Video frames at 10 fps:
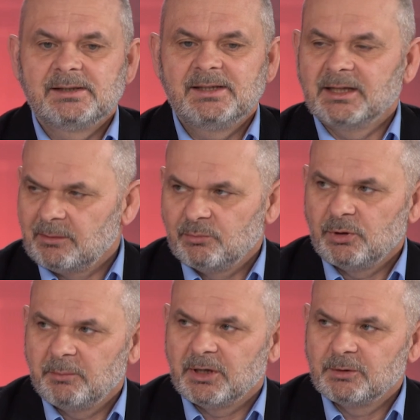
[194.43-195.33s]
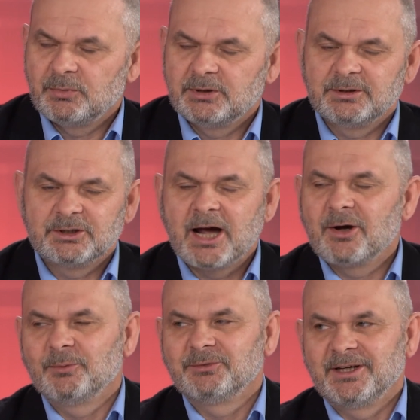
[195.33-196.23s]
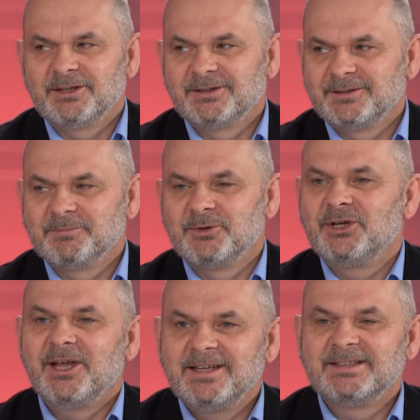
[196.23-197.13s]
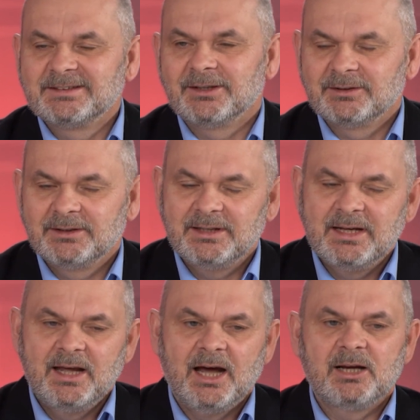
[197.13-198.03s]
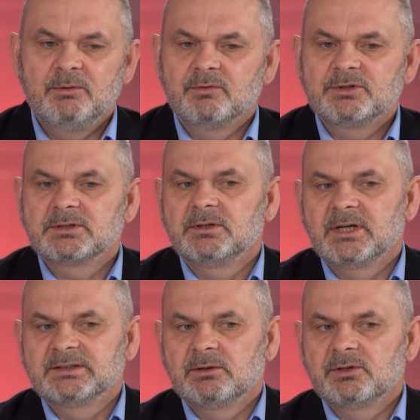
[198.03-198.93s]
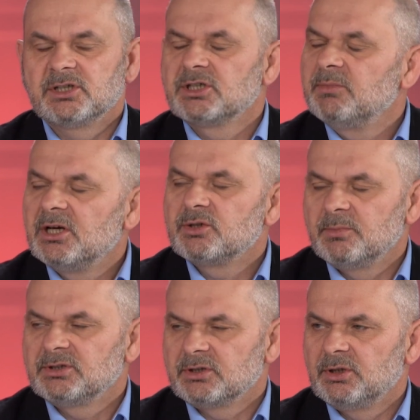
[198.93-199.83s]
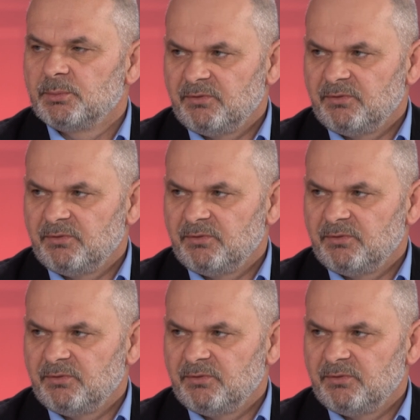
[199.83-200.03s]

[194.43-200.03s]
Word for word: Ja tam byłem jakby rangą najmniej istotny, ale mimo wszystko okazało się, że mieliśmy coś do